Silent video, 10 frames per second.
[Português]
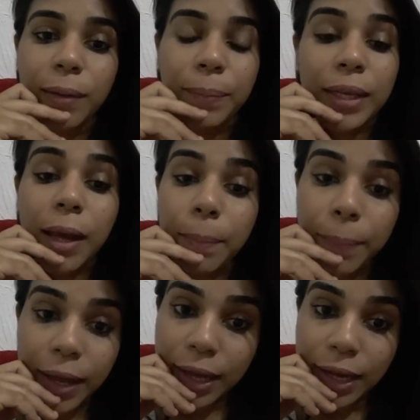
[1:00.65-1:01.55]

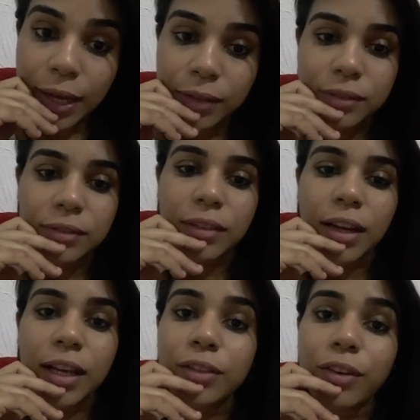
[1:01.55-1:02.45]
Pica-pau.
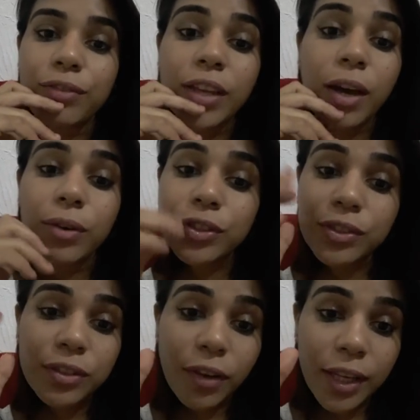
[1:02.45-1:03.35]
As novinhas
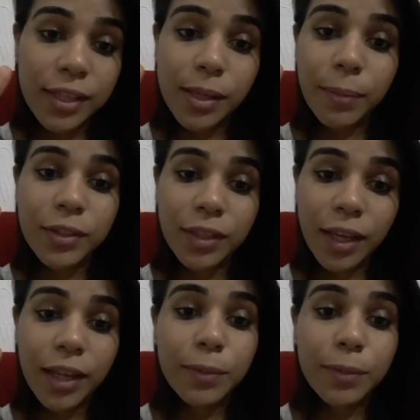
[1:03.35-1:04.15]
hoje só quer saber de quê?